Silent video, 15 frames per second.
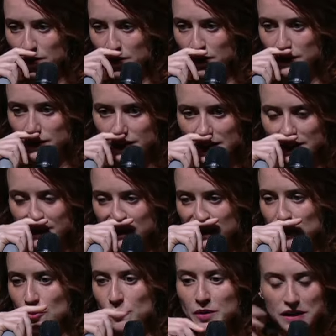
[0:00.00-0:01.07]
ce qui est
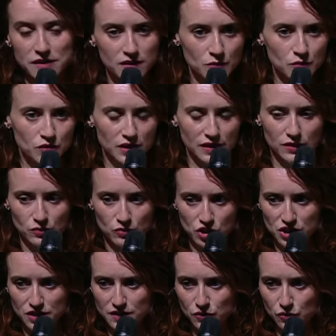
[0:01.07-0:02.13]
assez pratique pour les raisons que
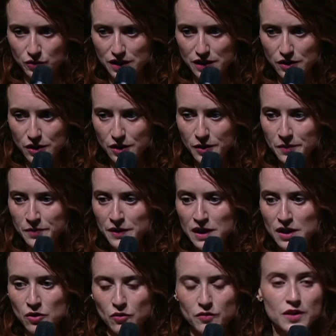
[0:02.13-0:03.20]
j'ai dit tout à l'heure.
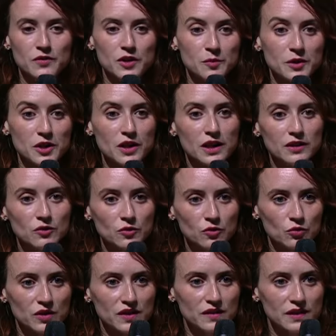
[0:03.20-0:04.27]
On va avoir une meilleure
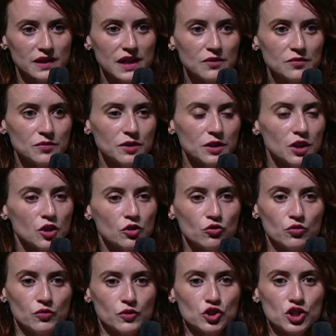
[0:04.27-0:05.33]
attention des élèves.
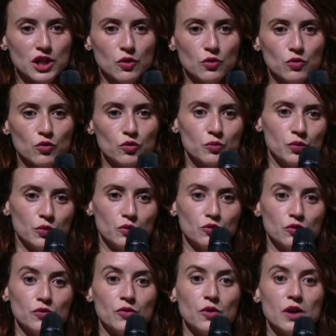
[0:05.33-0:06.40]
Souvent, je les regroupe
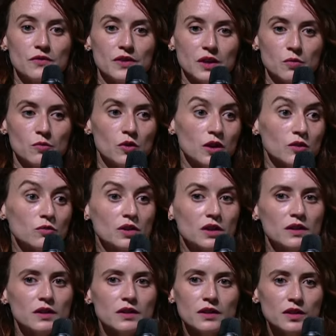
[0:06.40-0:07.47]
devant avec moi. Donc,
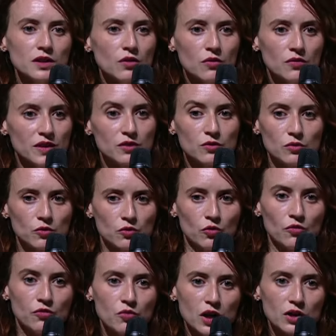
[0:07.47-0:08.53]
en fait, on se
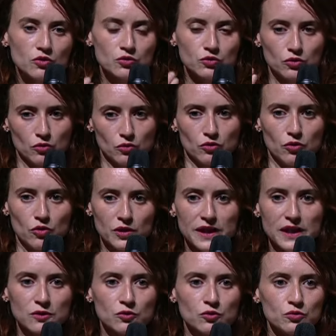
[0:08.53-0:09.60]
voit tous, on se
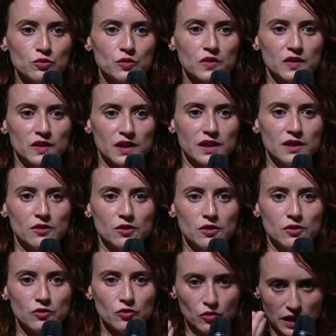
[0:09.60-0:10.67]
regarde tous. Et
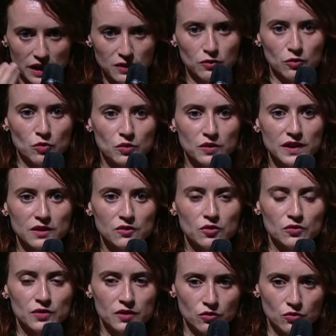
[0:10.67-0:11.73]
rien que ce contact
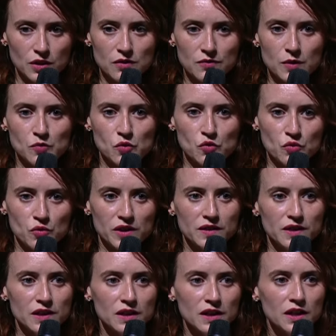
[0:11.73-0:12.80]
visuel va beaucoup
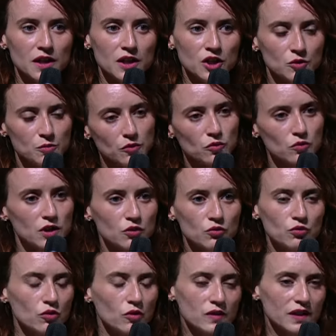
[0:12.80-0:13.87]
aider. Je pense qu'on a
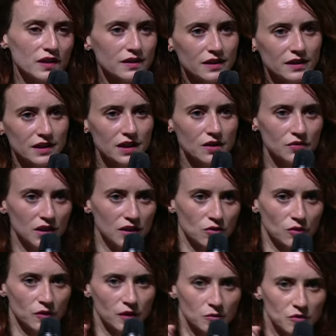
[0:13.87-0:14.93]
tous en tête un élève qui a
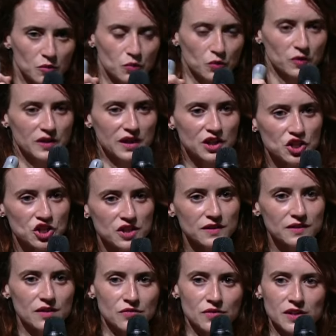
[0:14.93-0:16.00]
tendance à un petit peu se cacher,
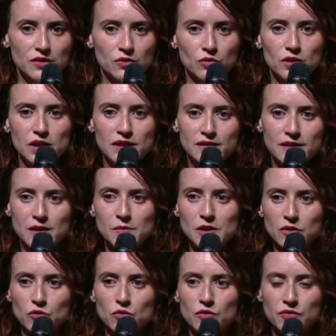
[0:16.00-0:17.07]
s'affaler sur la table,
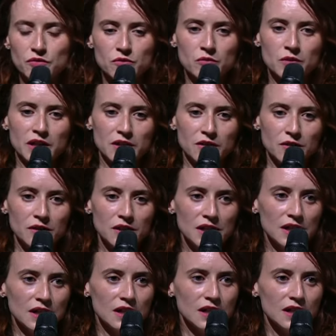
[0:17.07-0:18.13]
être au fond
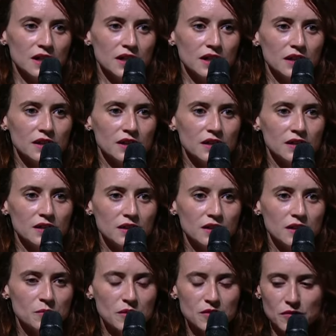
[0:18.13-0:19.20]
et, qui
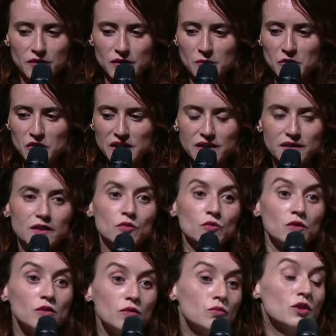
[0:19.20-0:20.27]
n'est pas forcément très
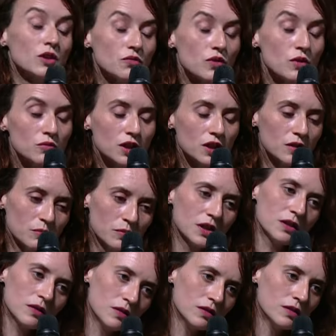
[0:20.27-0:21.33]
attentif. Des fois, oui, hein,
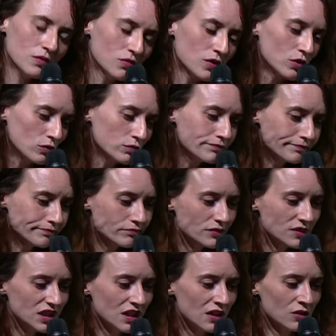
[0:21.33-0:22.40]
mais des fois, non.
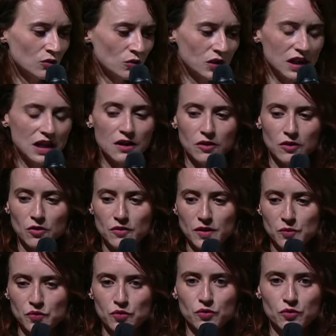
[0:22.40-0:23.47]
Donc là, euh, on
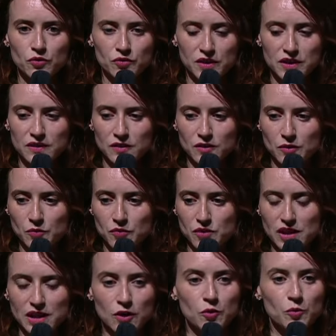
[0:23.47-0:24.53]
va plus vite euh,
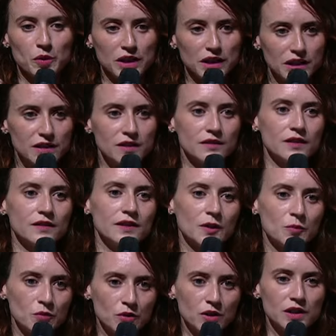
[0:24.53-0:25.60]
pouvoir les repérer, les
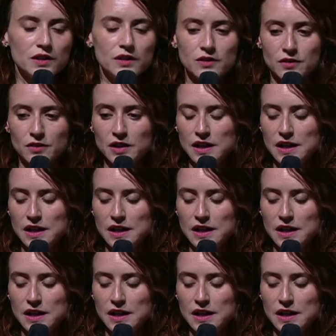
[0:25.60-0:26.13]
interpeller euh,